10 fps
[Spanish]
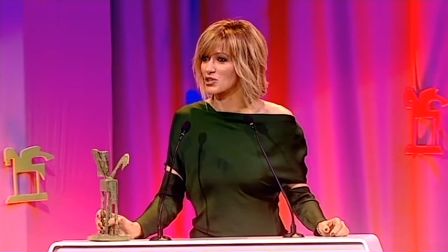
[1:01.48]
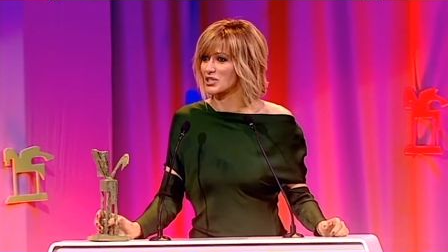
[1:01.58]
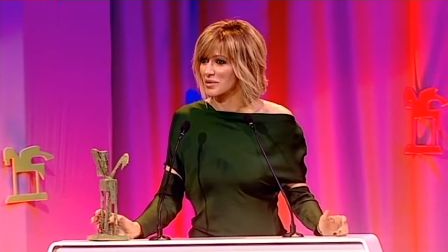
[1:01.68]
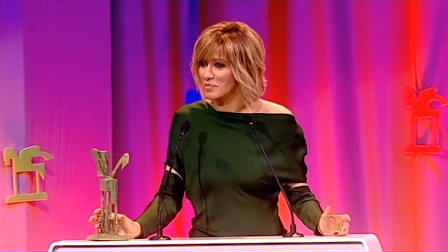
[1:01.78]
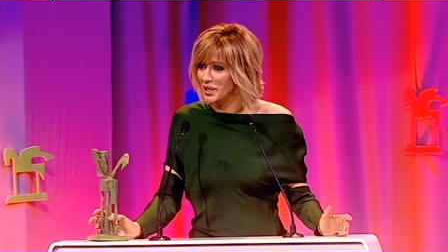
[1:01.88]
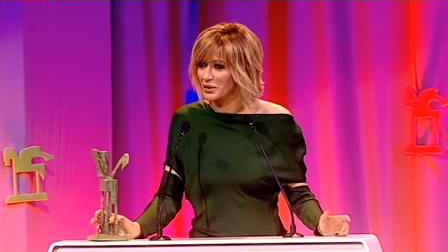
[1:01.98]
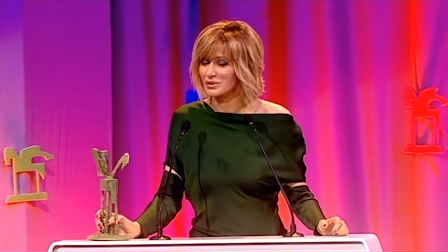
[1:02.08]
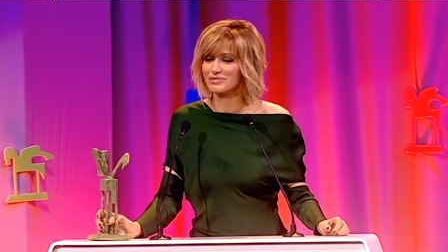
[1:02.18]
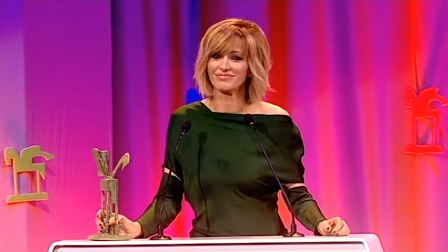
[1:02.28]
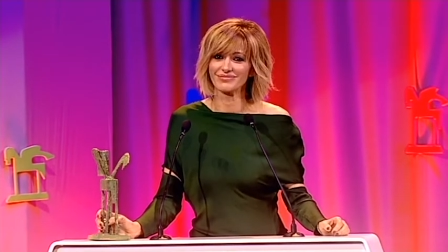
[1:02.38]
a los que
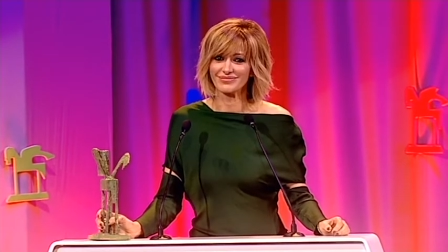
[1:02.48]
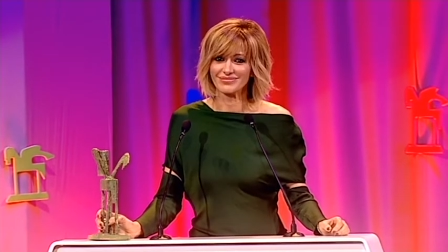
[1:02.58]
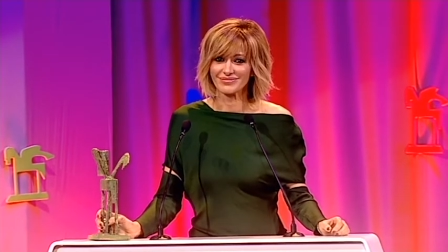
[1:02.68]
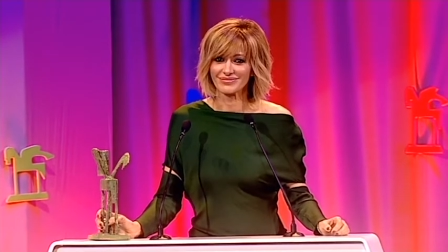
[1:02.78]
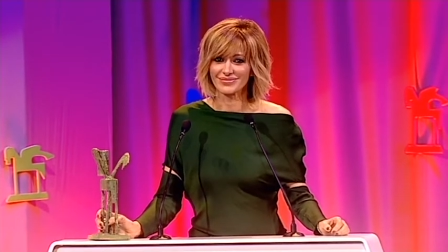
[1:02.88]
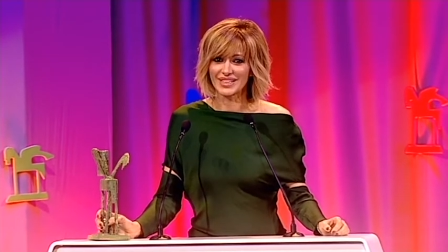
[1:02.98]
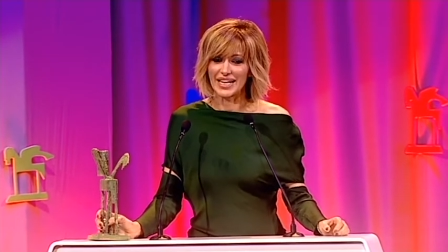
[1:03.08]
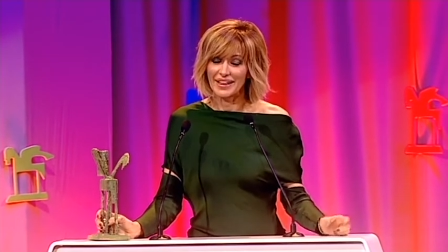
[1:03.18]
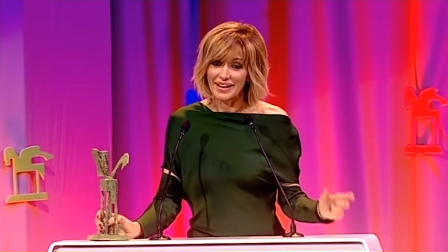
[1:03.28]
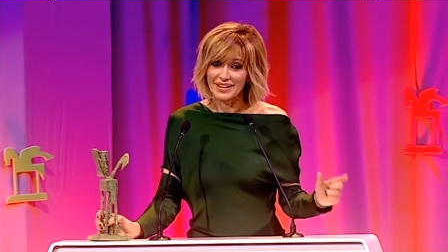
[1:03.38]
admiro,
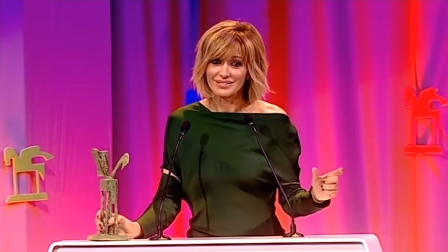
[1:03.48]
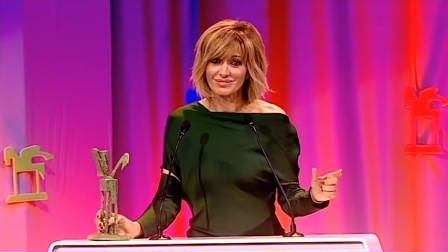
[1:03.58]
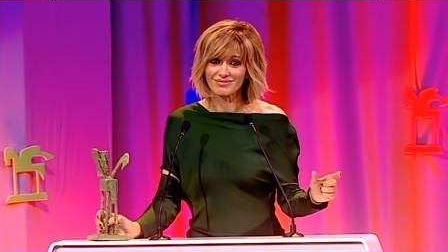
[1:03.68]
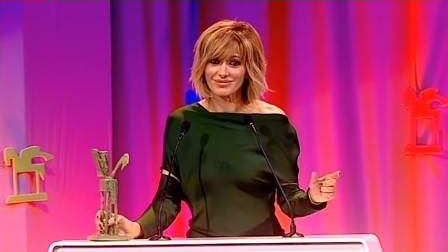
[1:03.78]
que le dan